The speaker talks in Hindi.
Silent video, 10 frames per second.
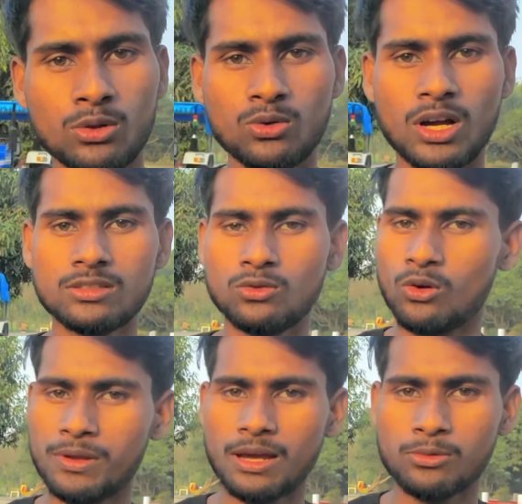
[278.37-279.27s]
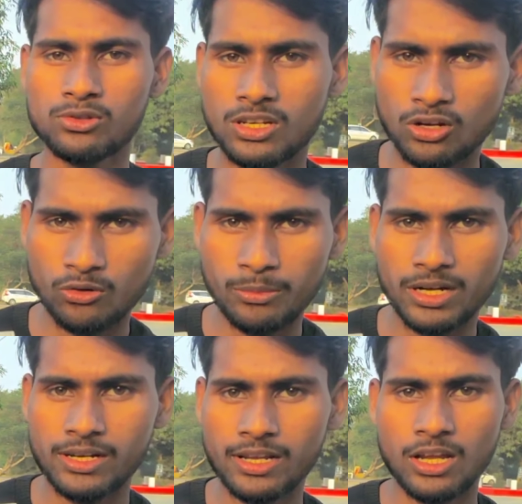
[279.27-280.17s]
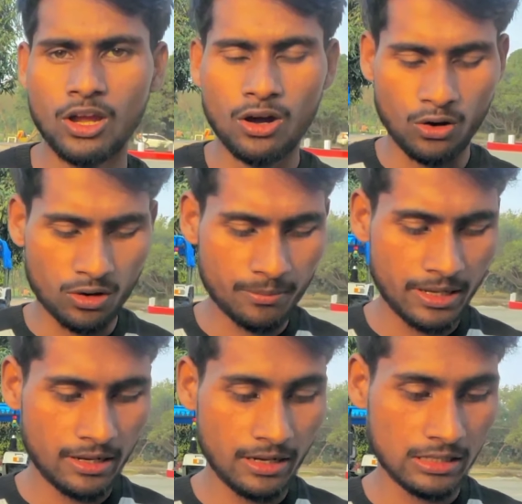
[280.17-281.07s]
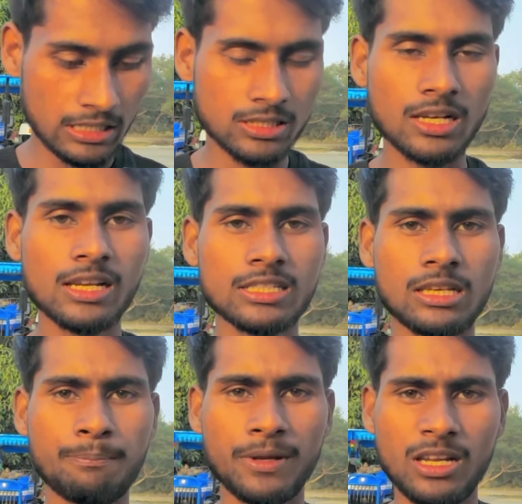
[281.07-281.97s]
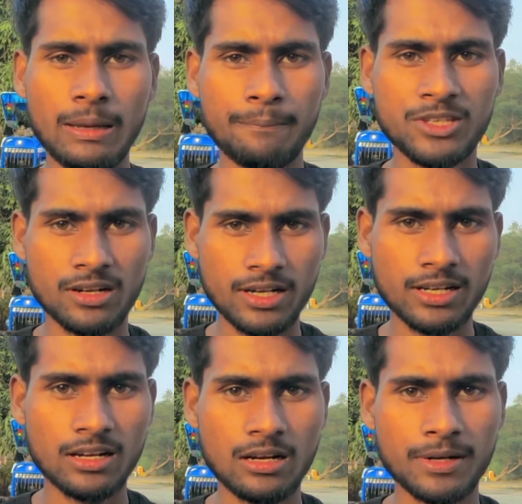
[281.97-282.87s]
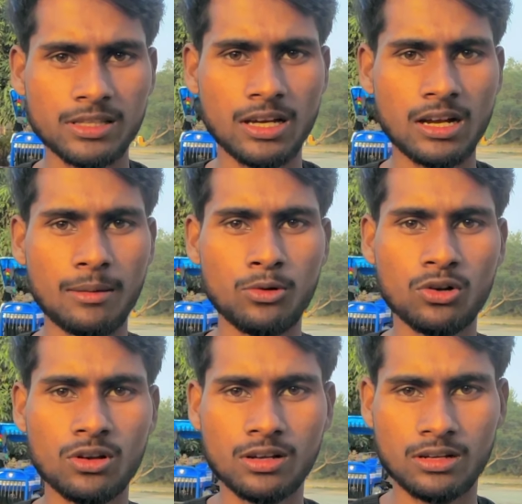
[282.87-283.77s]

तो आज वो भी आपको देखने को मिला ठीक है और मैं किस तरीके से पिन ये जनरेट करना पड़ता है अगर आप लोग